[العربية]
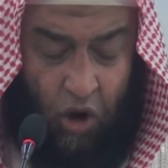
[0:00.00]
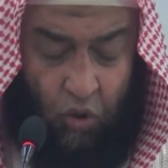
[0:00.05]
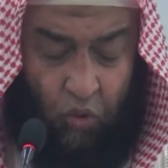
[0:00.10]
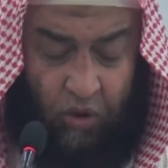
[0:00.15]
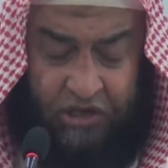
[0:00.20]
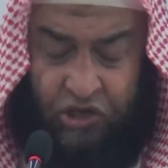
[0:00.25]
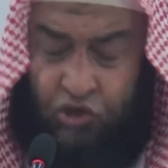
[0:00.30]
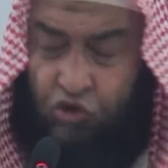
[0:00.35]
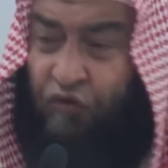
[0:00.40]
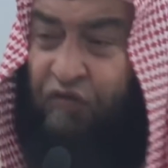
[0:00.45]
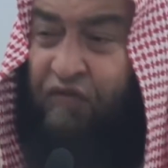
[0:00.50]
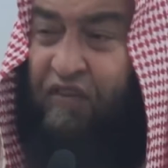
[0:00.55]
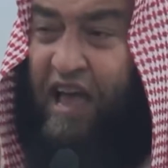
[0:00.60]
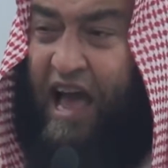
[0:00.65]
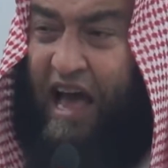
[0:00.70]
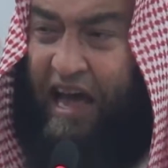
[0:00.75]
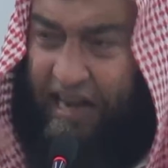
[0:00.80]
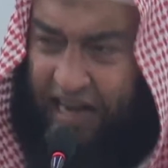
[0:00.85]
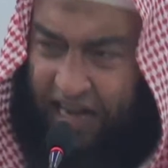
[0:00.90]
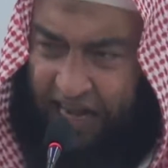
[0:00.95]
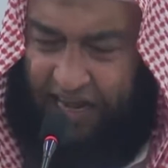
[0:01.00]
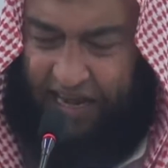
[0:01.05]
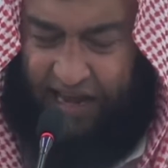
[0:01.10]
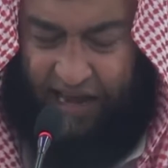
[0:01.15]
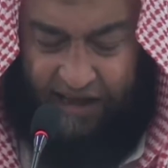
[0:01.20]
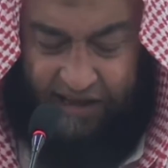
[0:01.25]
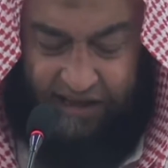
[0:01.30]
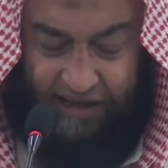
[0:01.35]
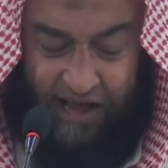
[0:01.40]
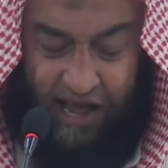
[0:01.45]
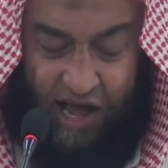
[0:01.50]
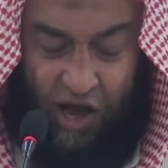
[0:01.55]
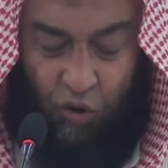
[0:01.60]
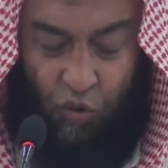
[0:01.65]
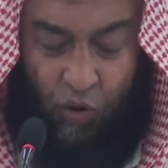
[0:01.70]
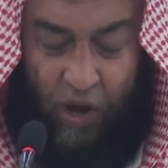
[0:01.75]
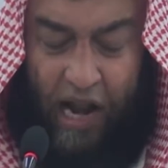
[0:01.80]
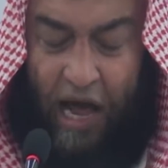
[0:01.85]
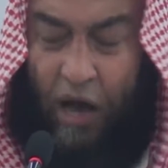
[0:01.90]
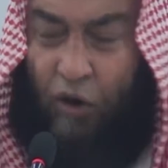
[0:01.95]
والسفيانيه
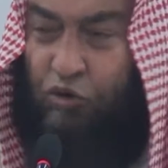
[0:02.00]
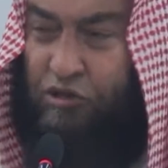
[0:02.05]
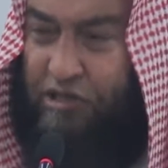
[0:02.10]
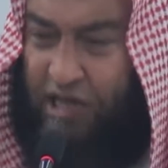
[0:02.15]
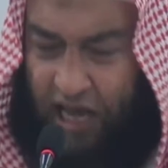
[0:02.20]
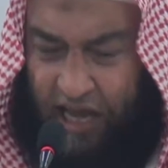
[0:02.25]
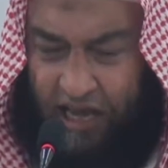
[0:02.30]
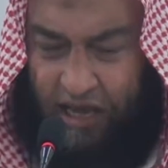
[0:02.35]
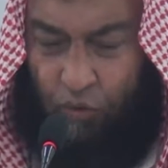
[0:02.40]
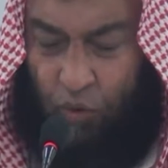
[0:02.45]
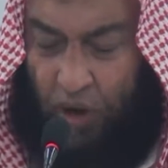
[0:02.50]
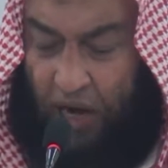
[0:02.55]
والأوزعي